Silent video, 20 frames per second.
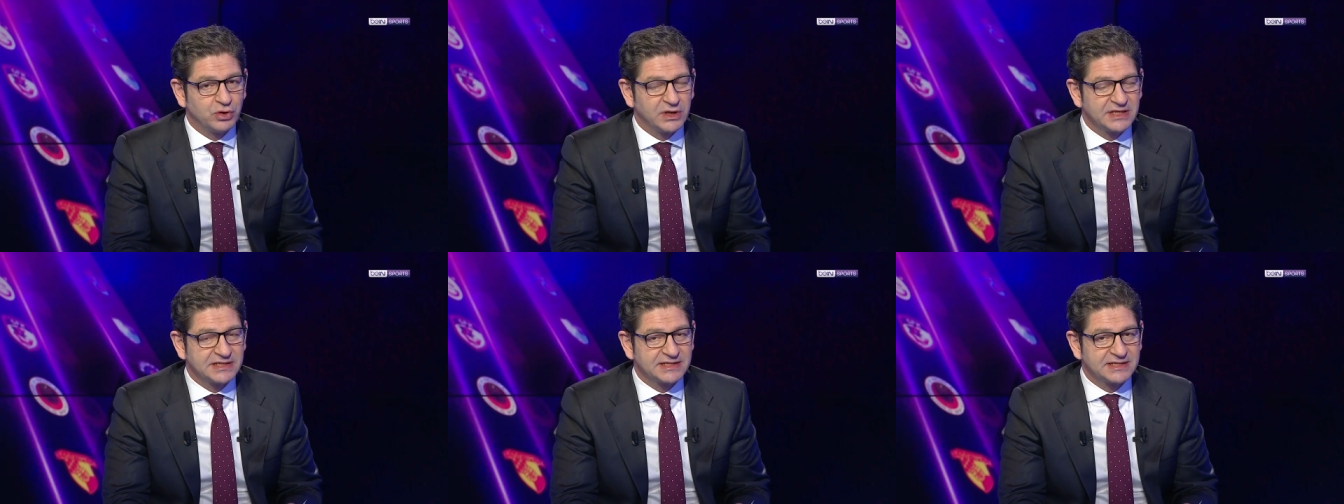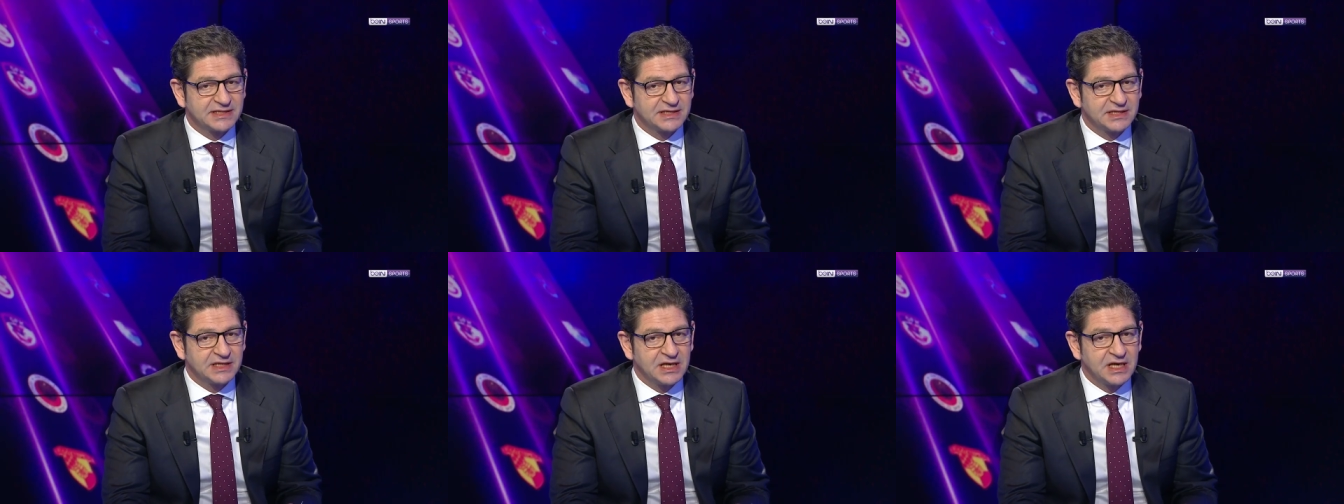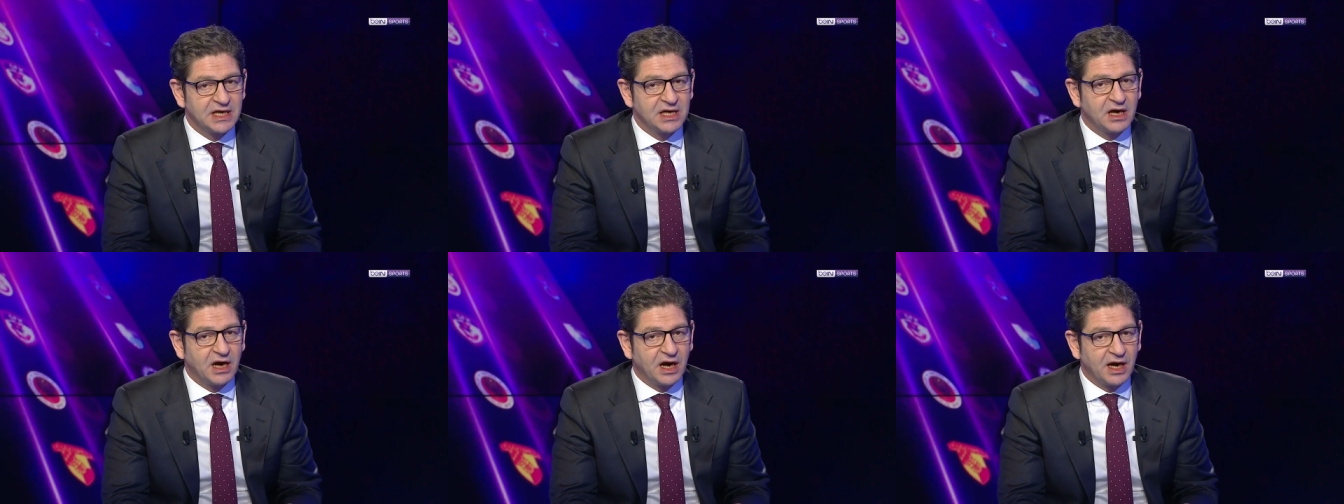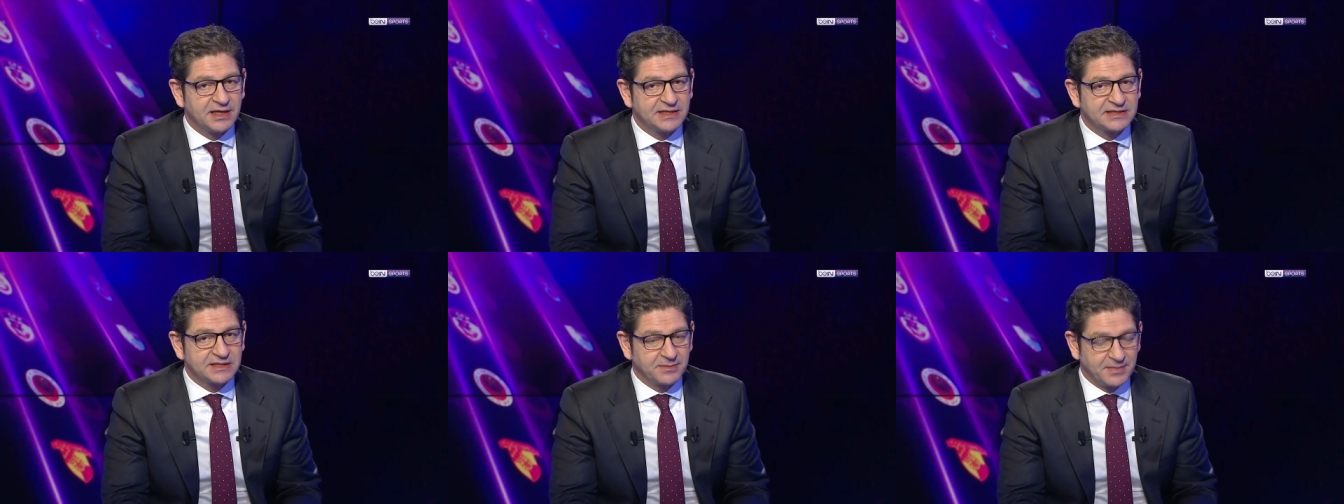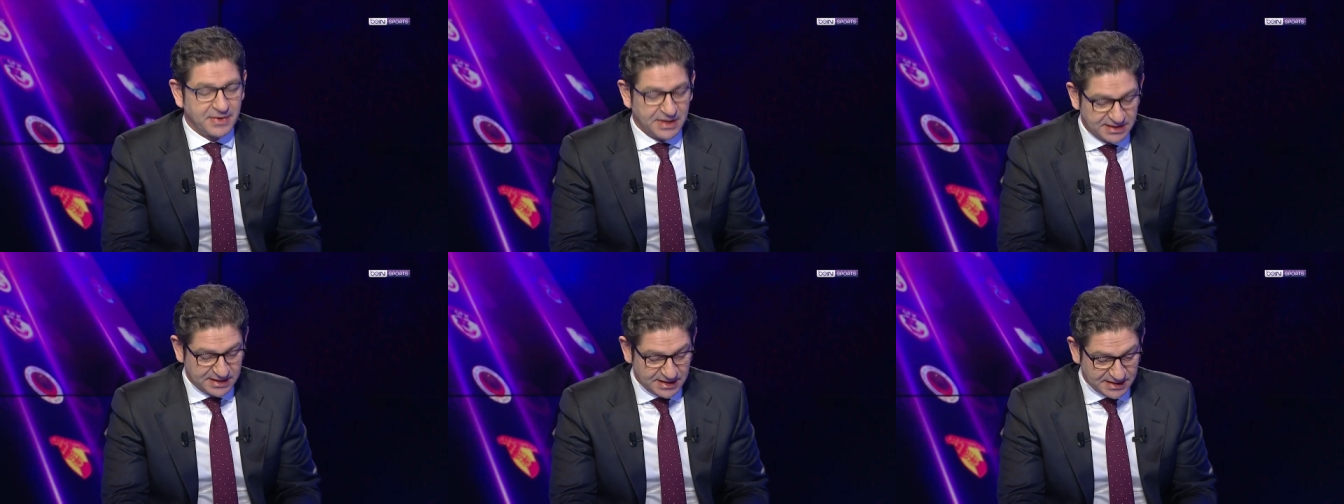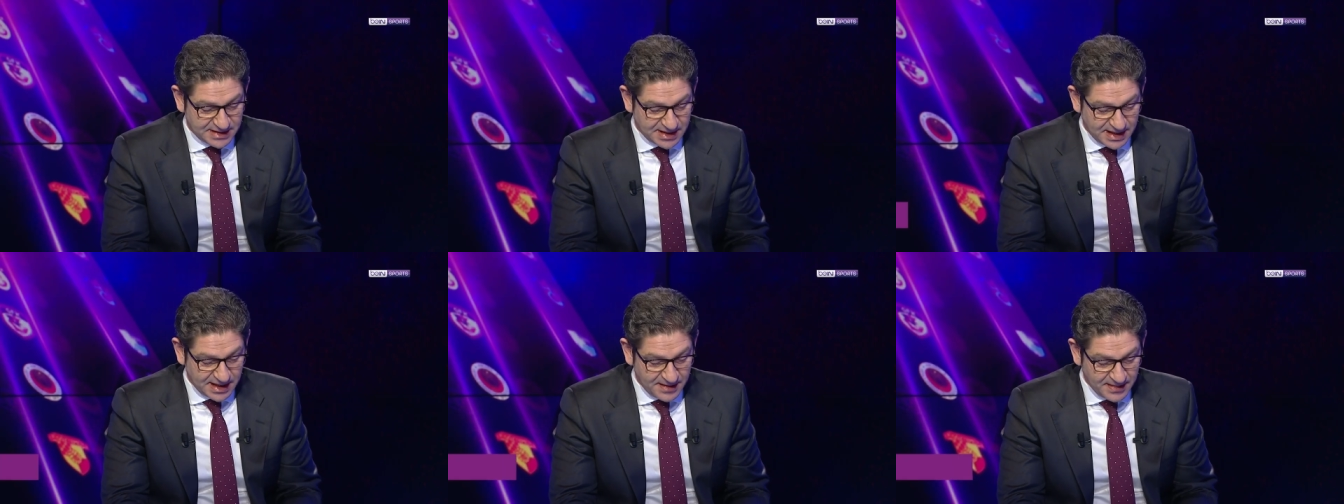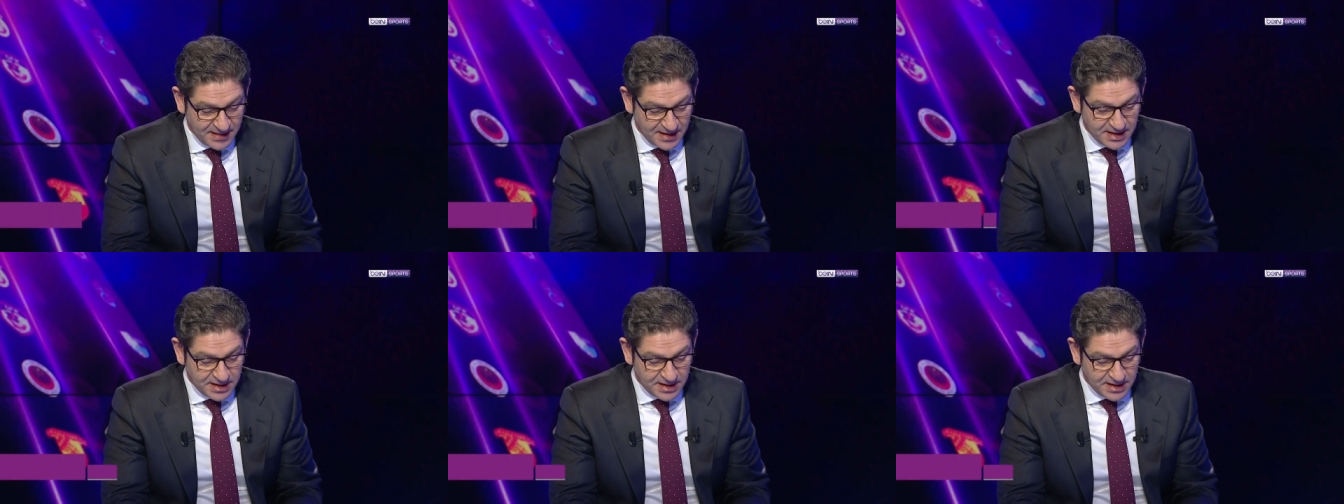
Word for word: üyesi, aynı zamanda da